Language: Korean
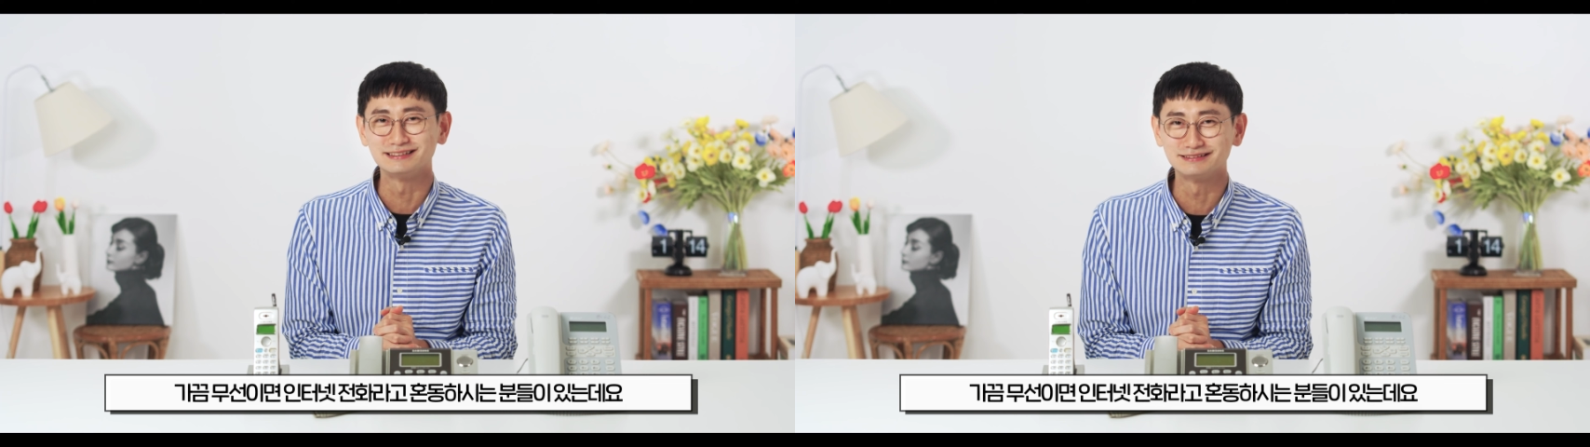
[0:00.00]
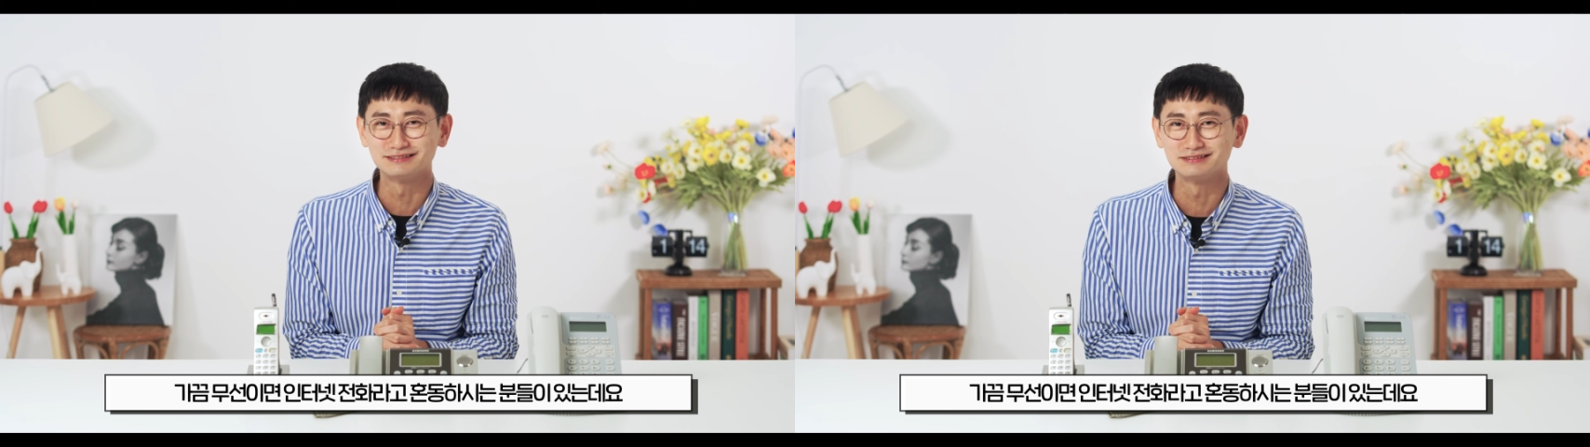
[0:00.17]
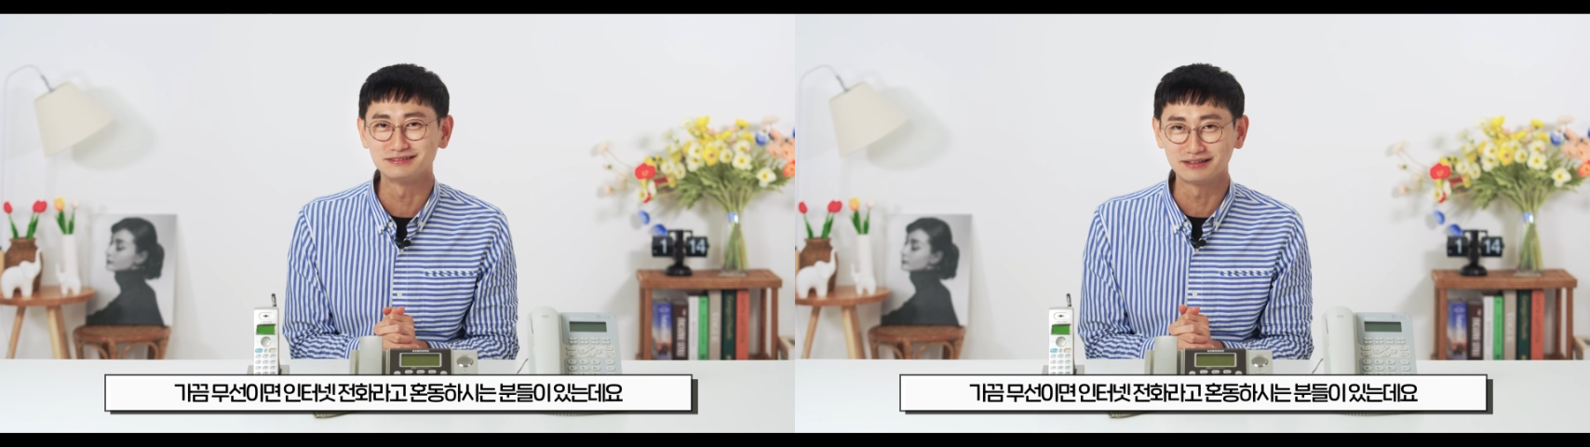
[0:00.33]

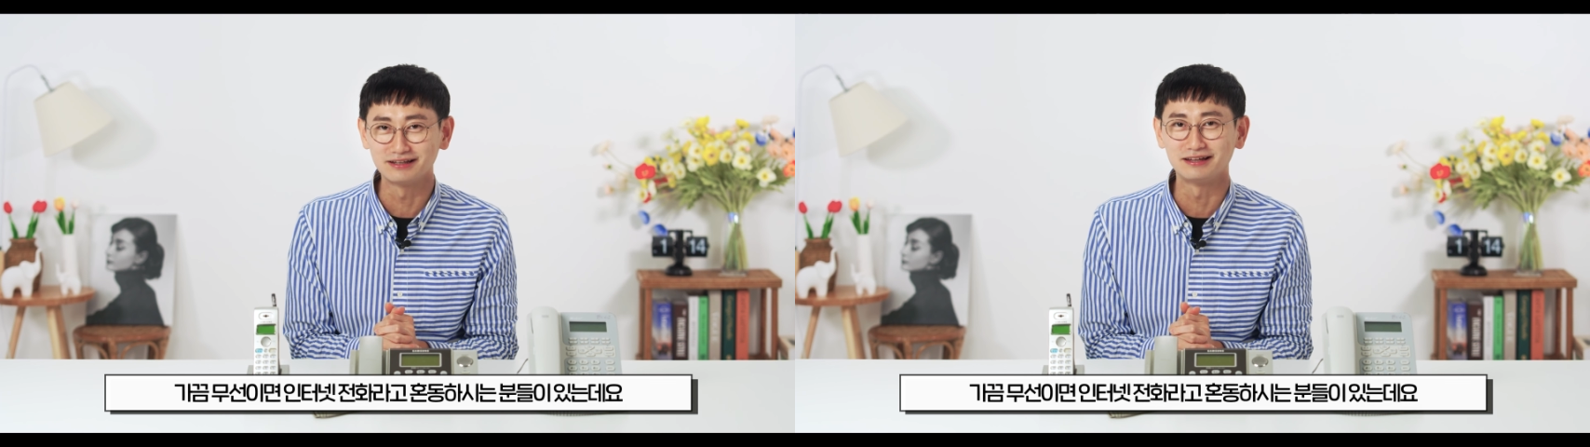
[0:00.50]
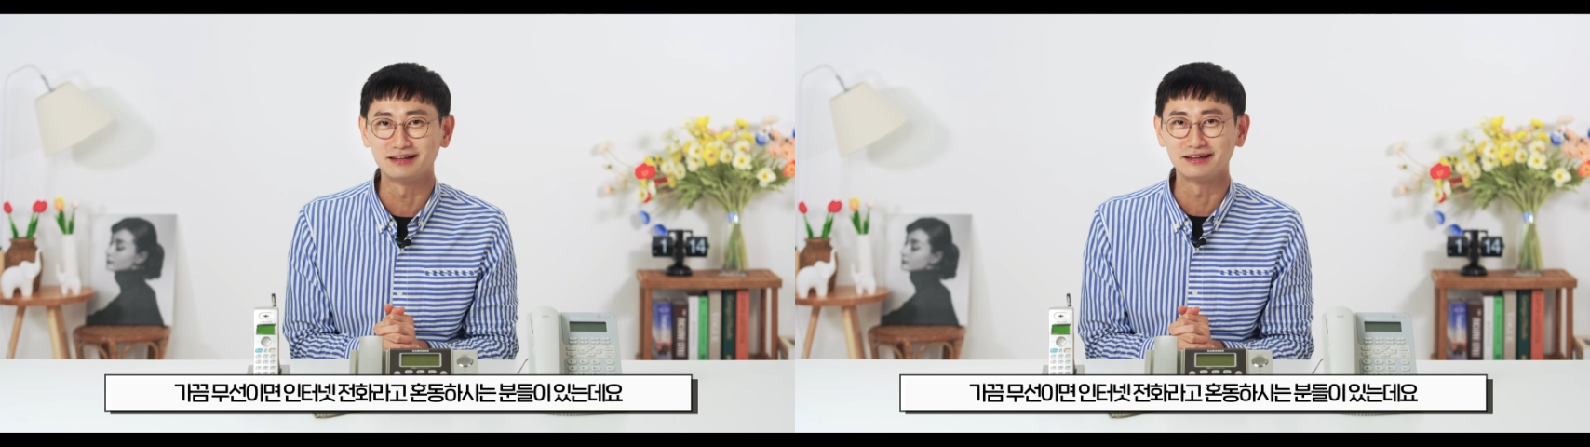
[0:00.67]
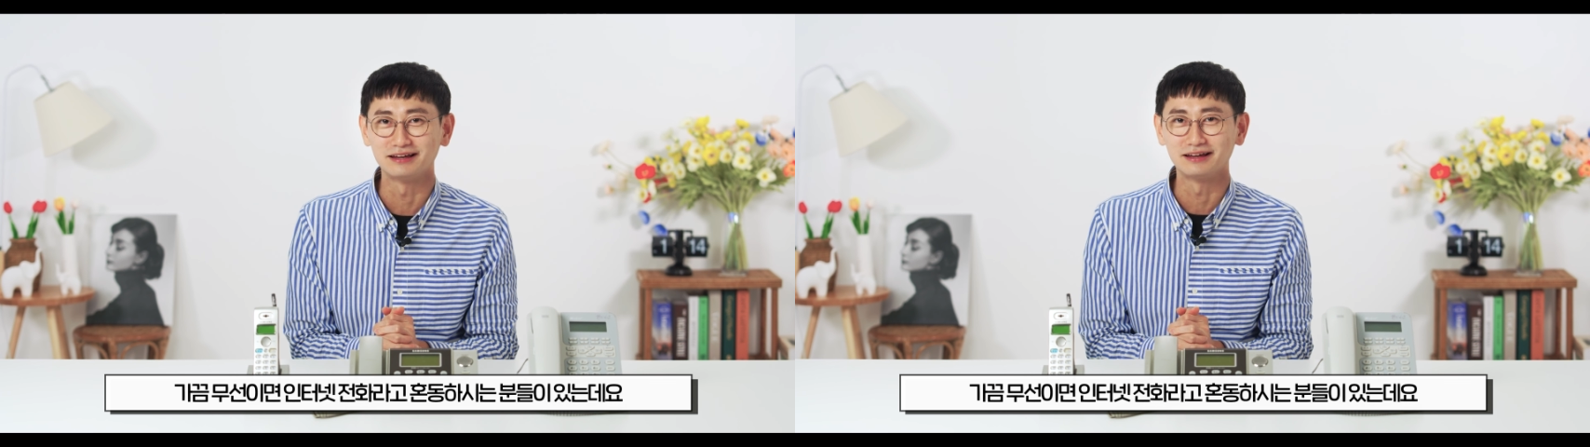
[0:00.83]

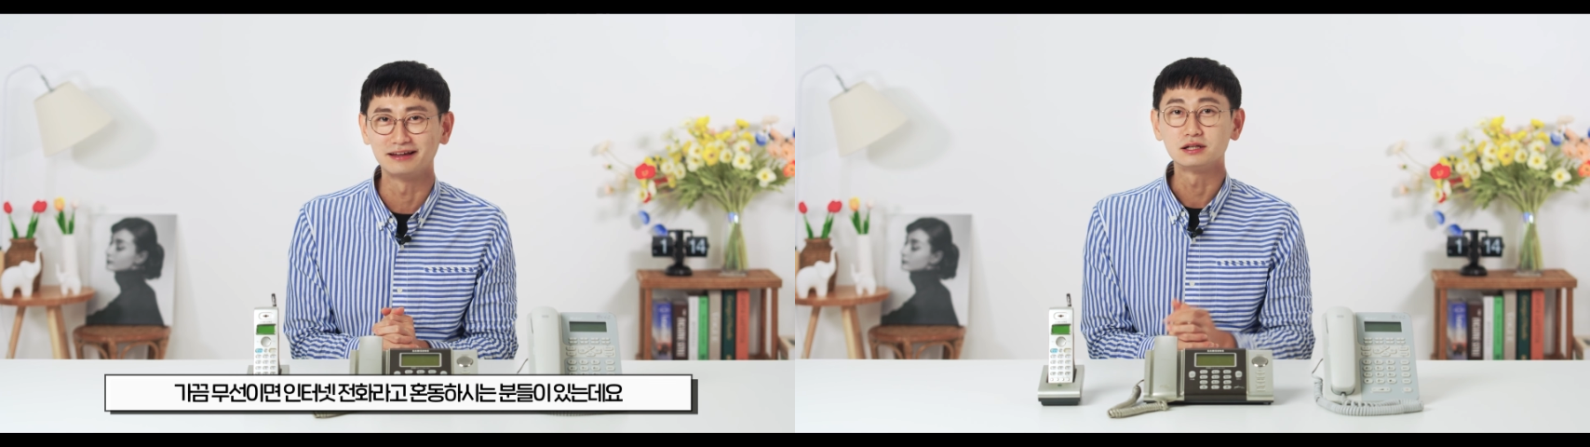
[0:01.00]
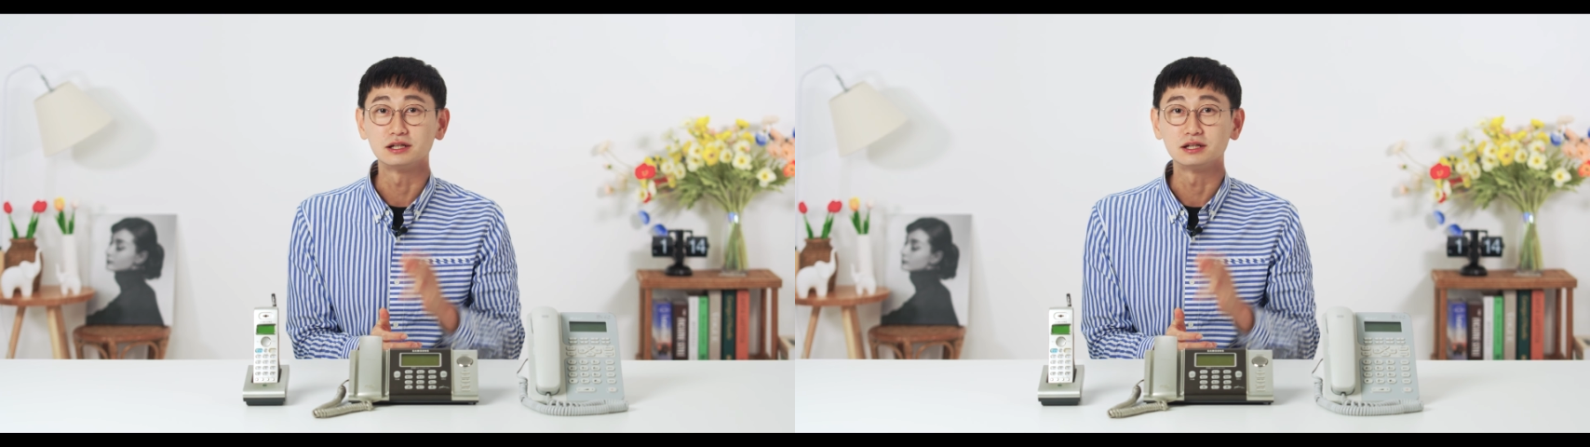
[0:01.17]
있는데